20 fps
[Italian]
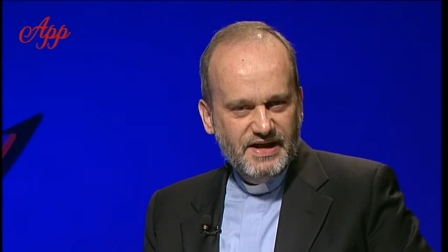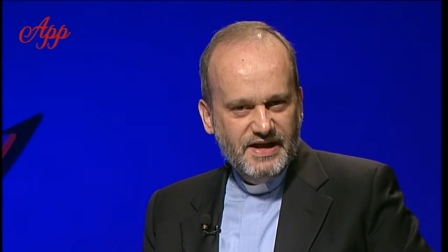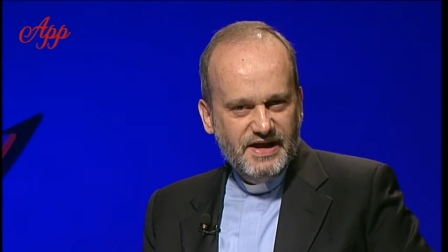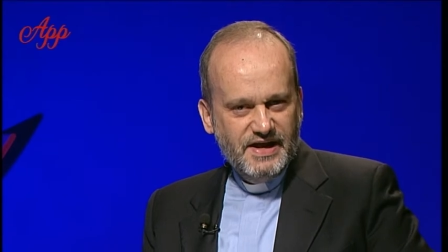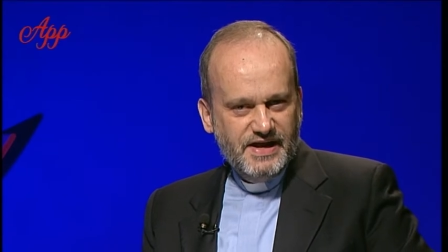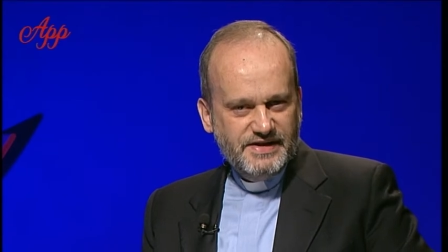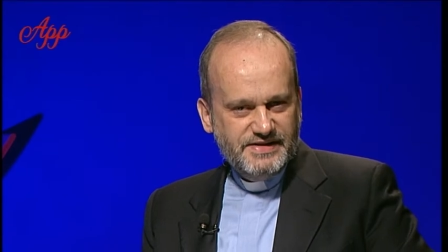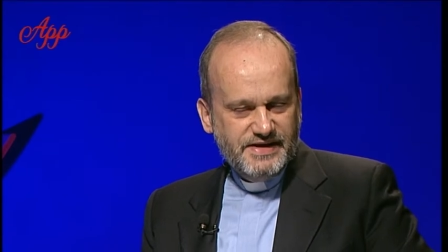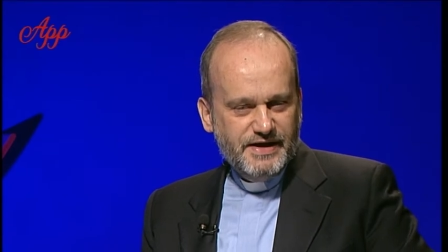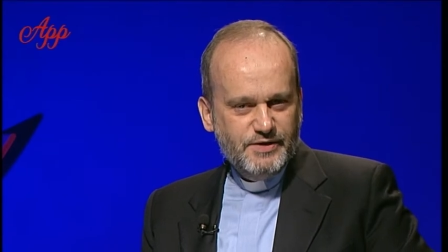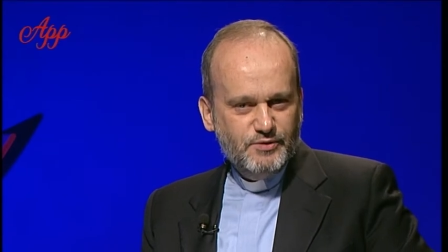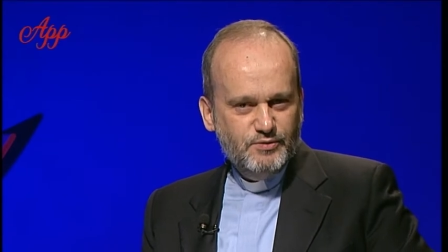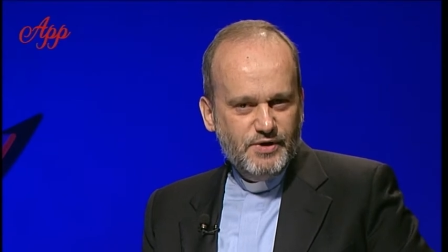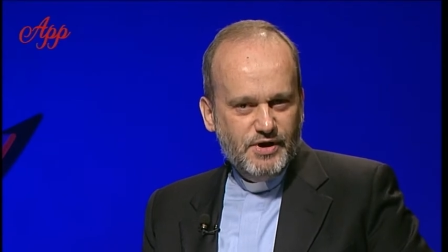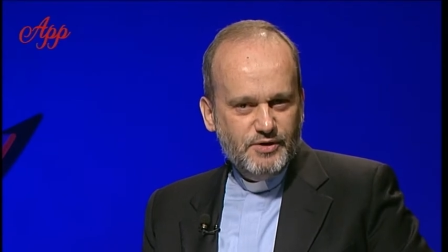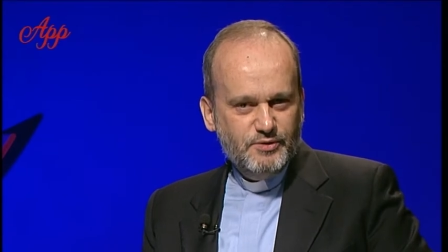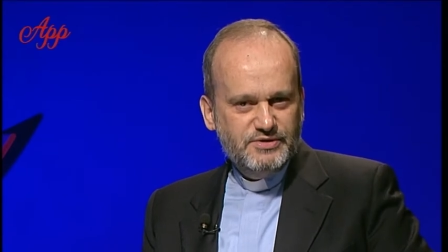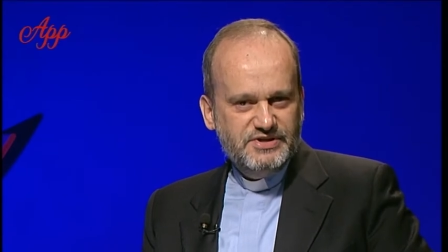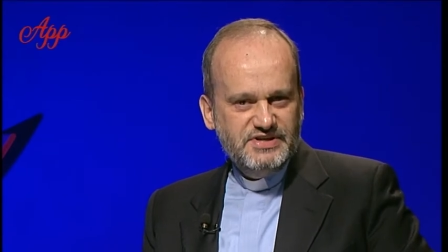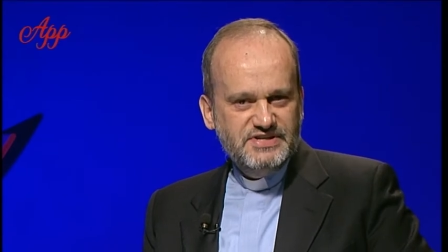ed è una
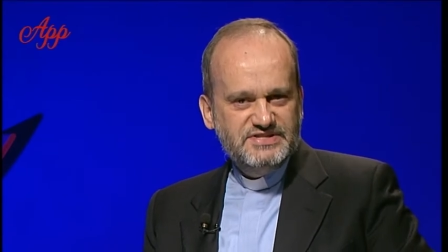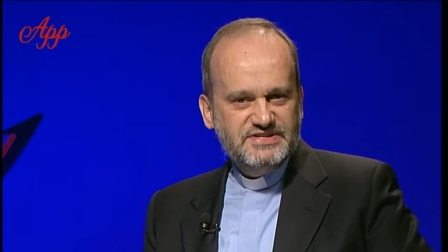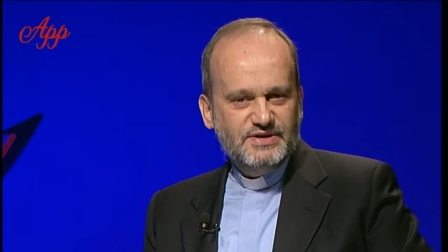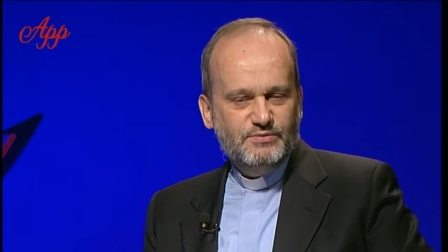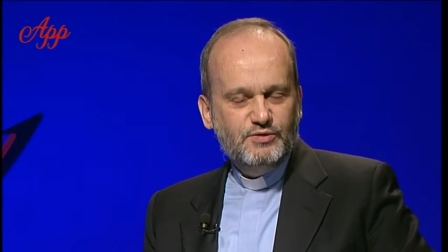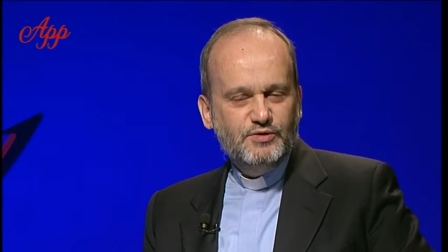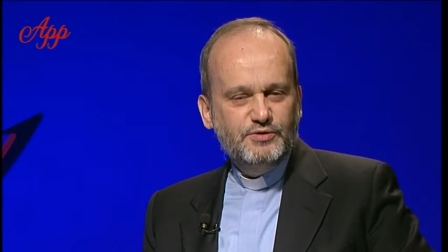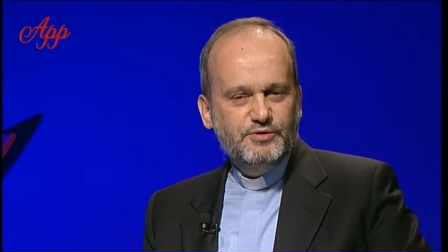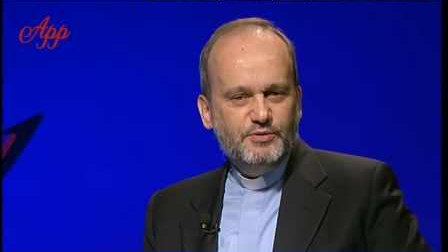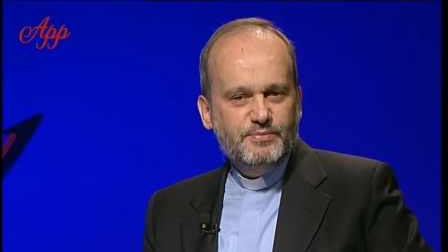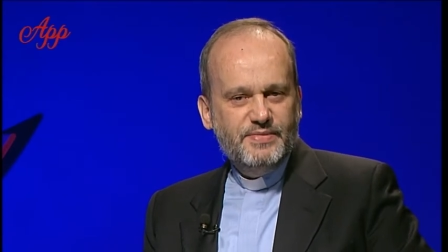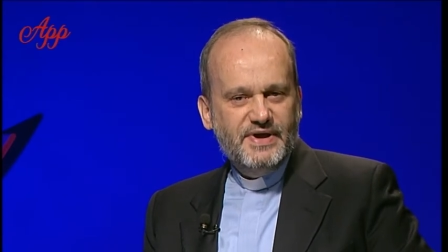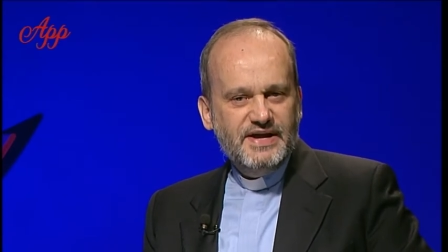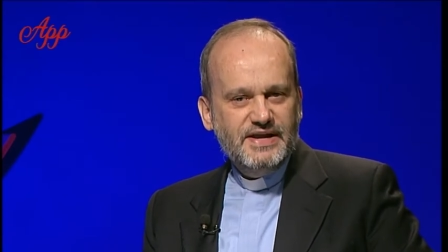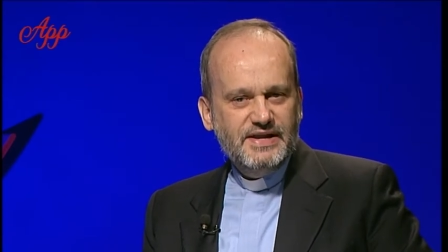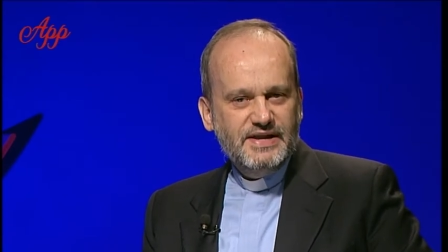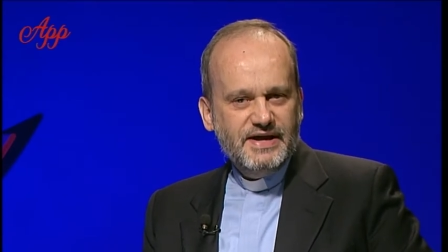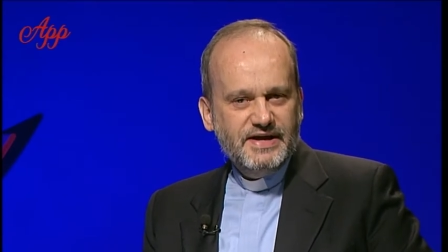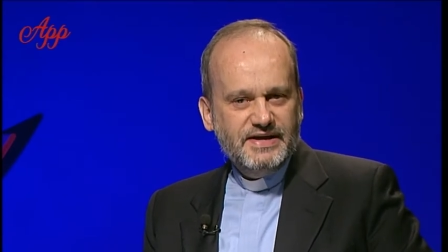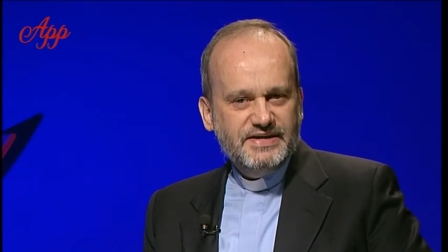notizia molto
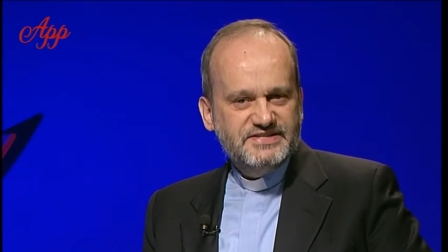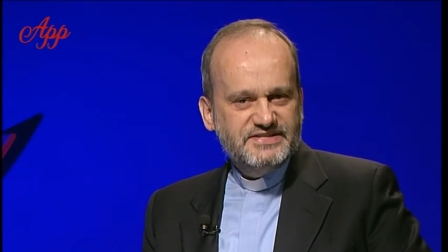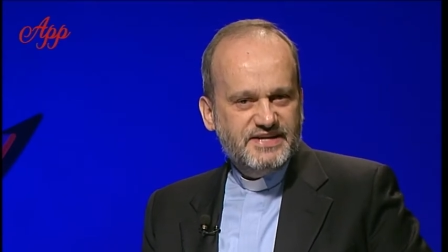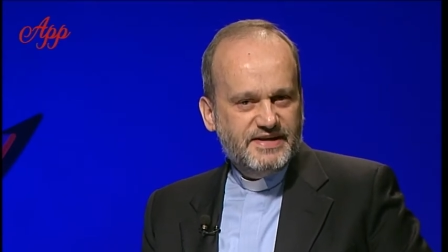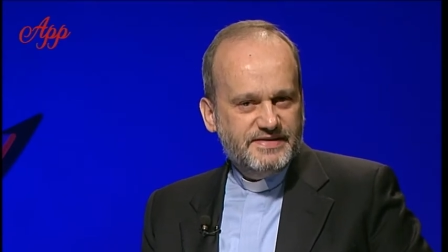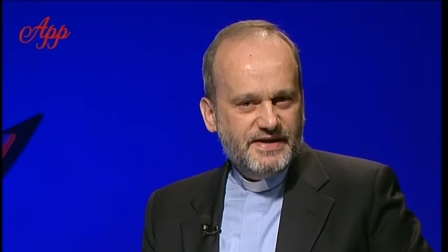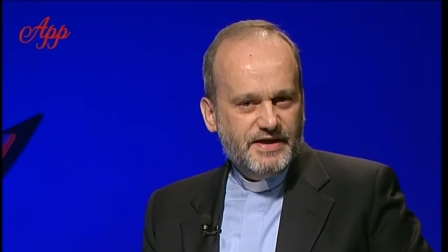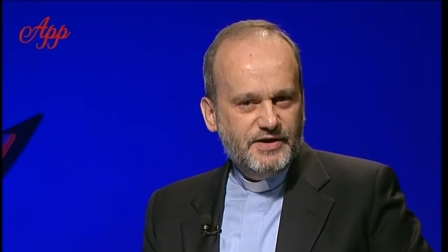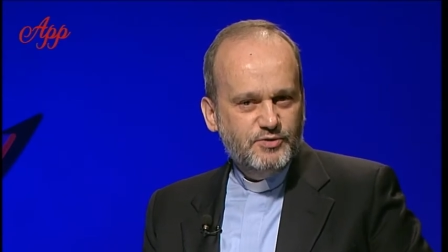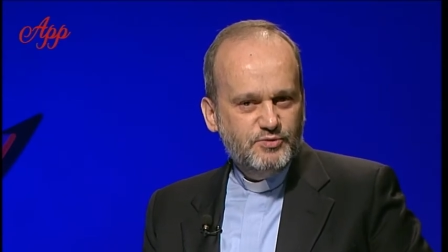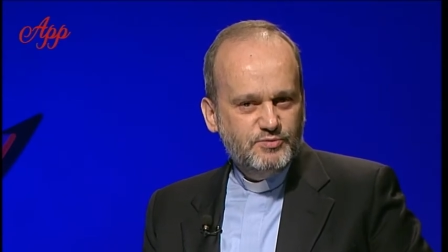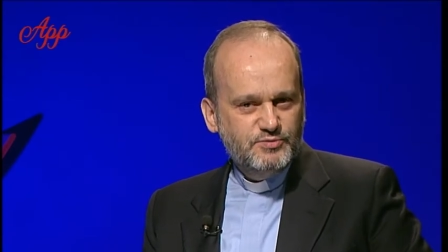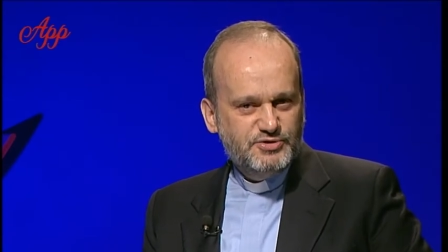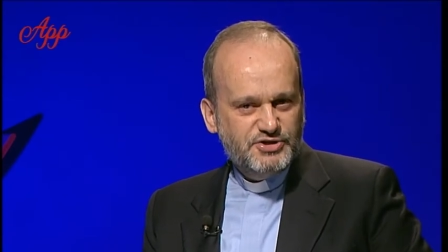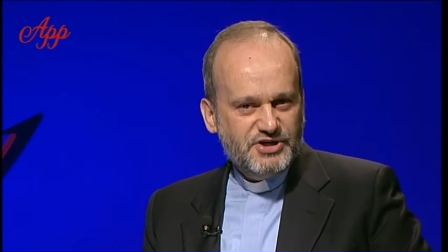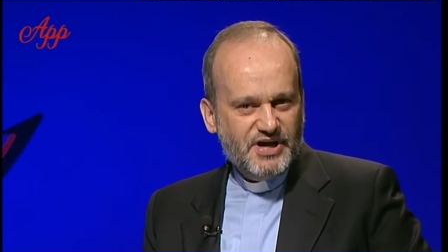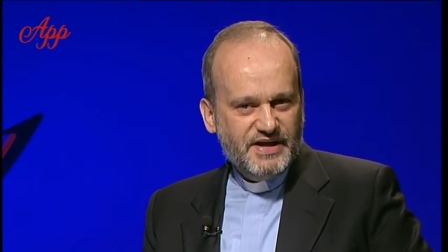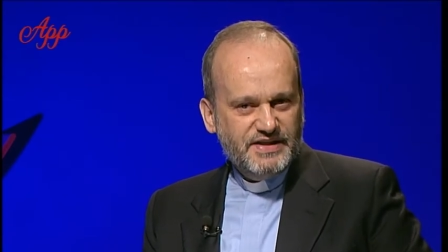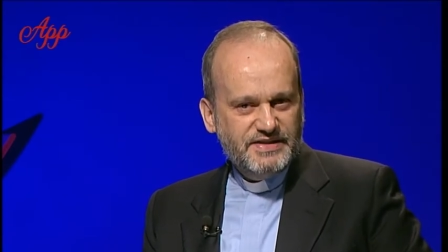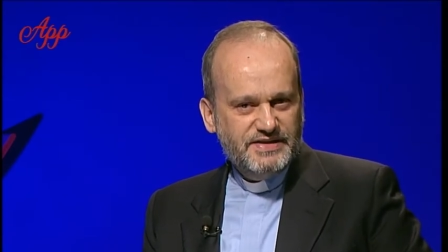bella che è stata
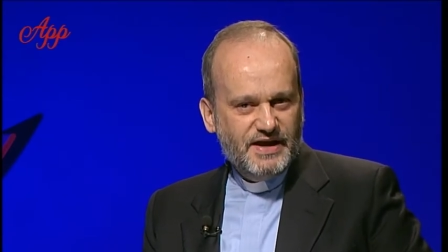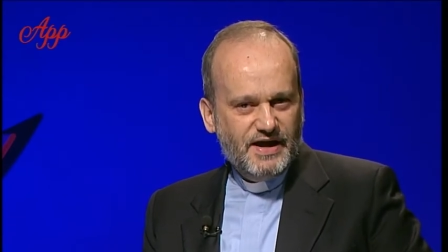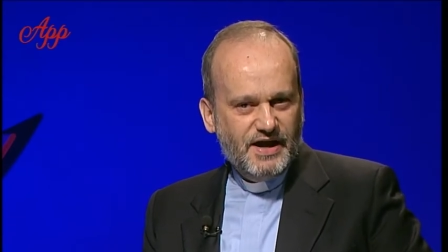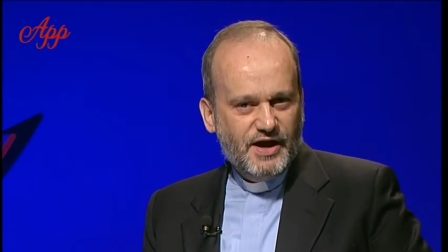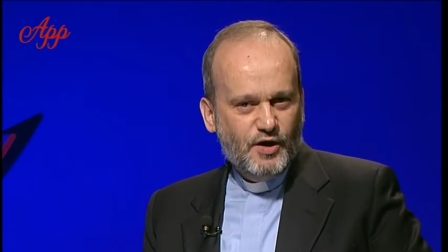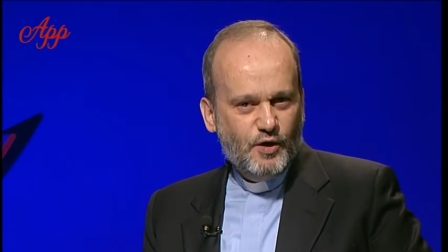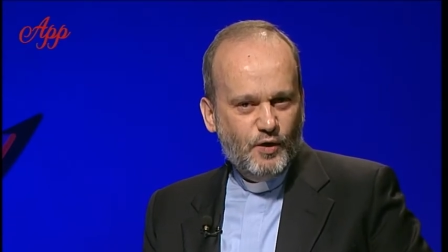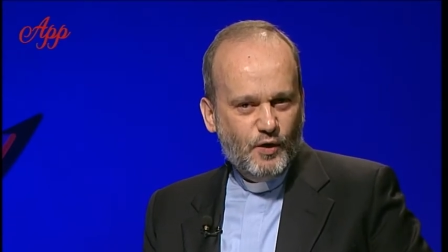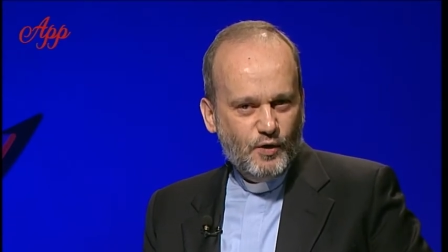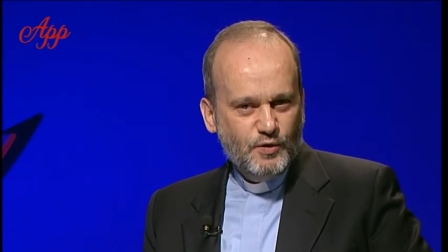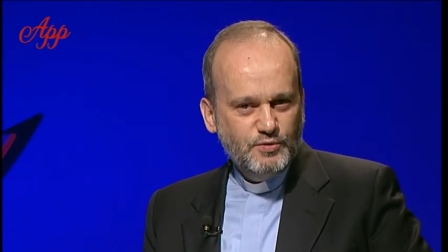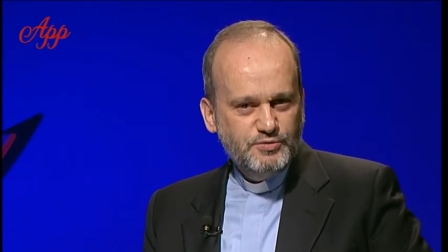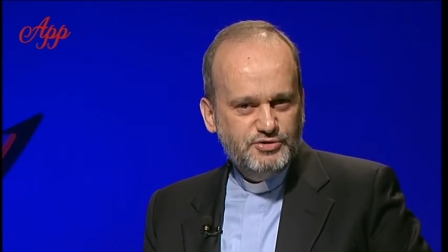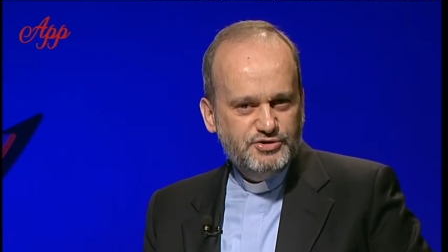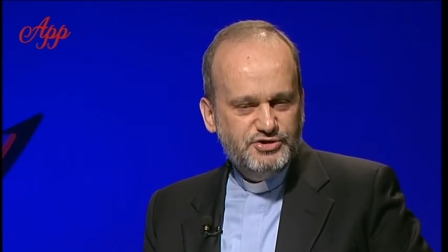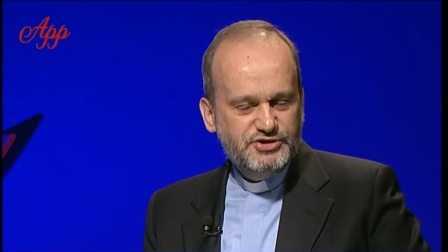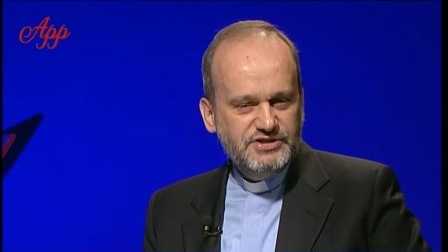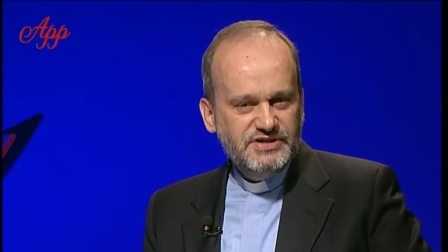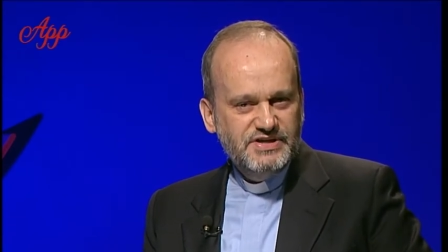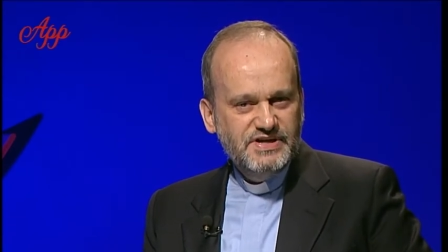annunciata
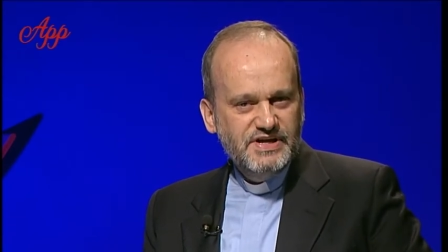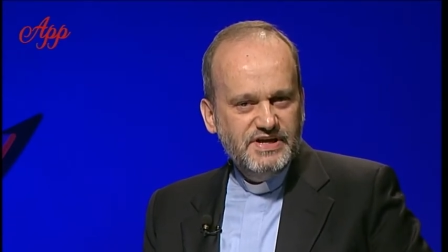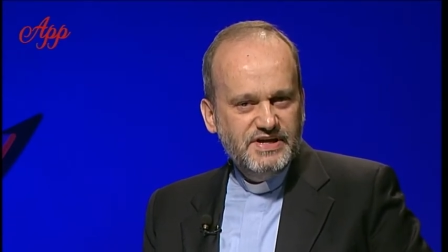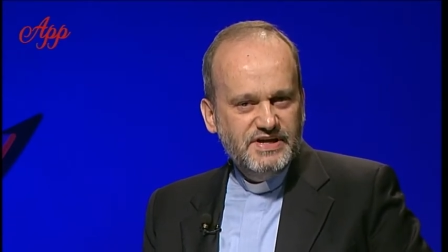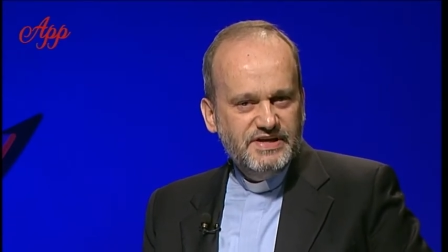oggi.